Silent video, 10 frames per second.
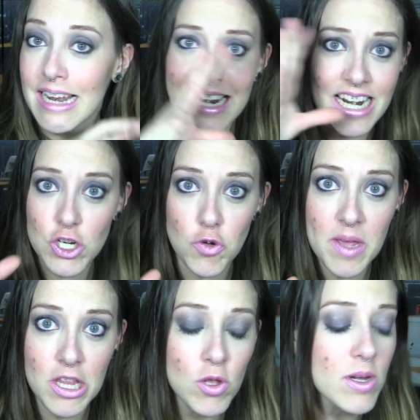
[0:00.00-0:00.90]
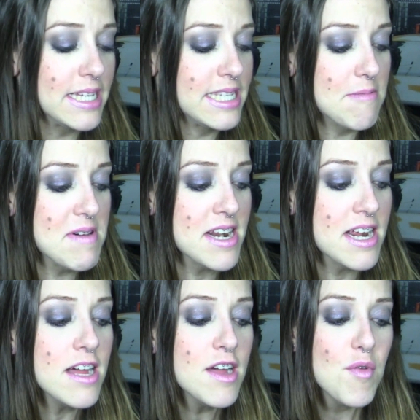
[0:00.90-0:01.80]
resumiendo, que esta
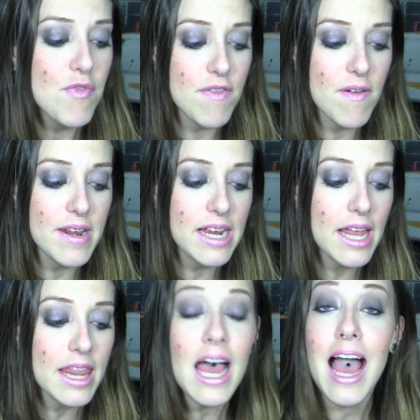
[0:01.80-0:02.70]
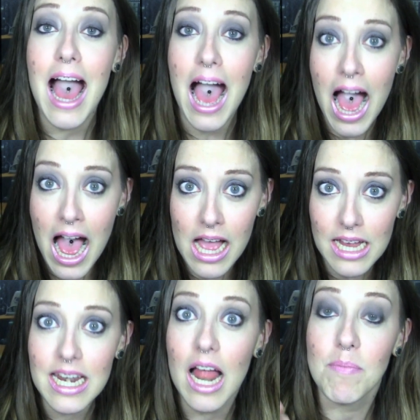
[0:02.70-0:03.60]
barra fue fabricada a
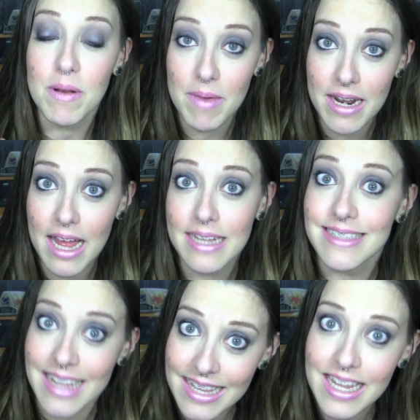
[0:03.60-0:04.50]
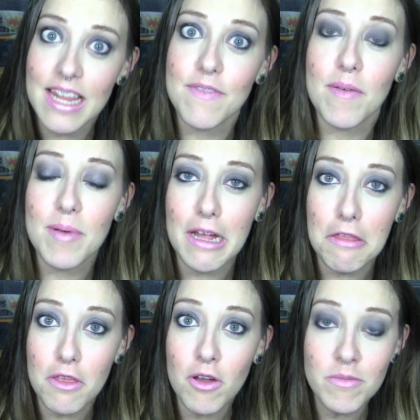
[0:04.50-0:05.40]
la primera tanda de
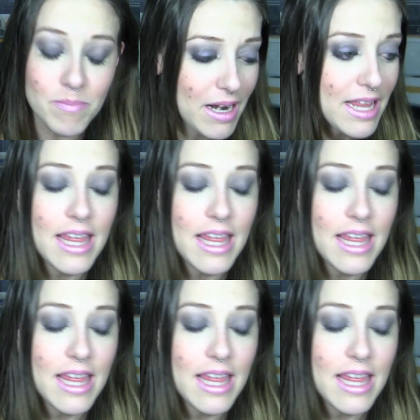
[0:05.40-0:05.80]
fabricación, ¿vale?